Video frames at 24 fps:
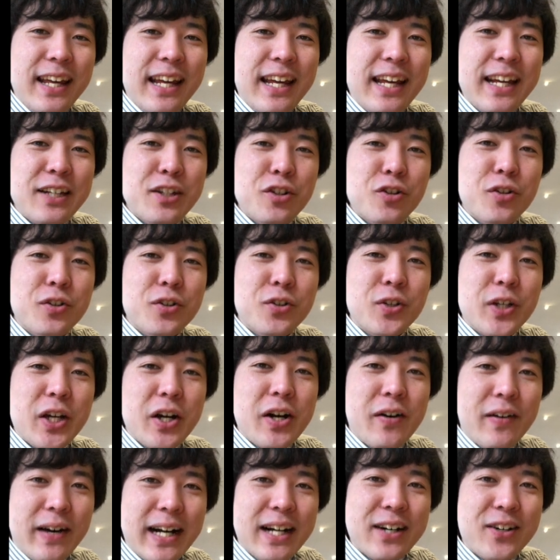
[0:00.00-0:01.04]
えー、今日の動
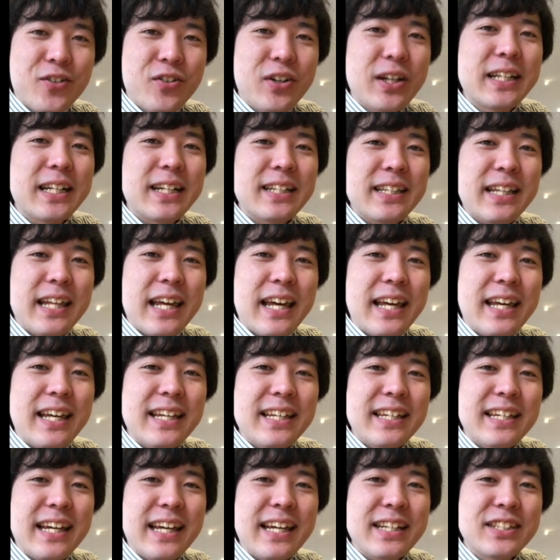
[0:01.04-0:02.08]
画はこの辺りで、
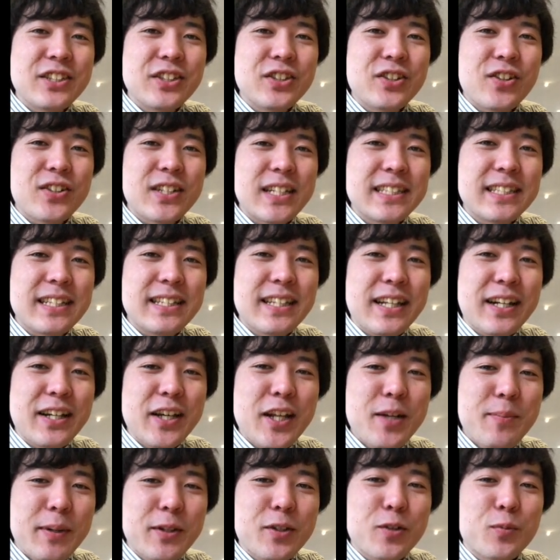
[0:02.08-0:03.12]
えー、終了させていただ
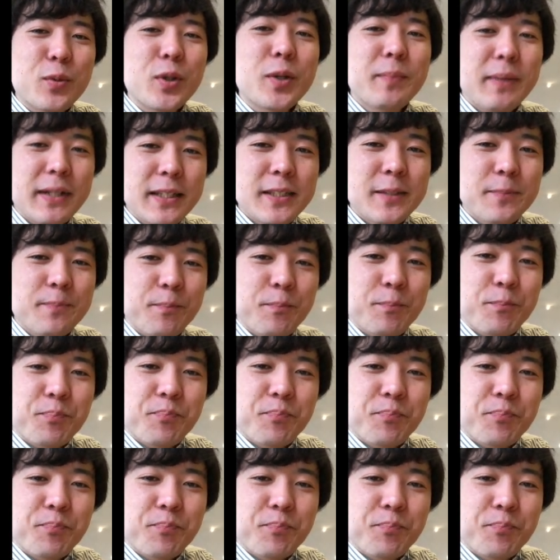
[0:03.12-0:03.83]
ければと思います、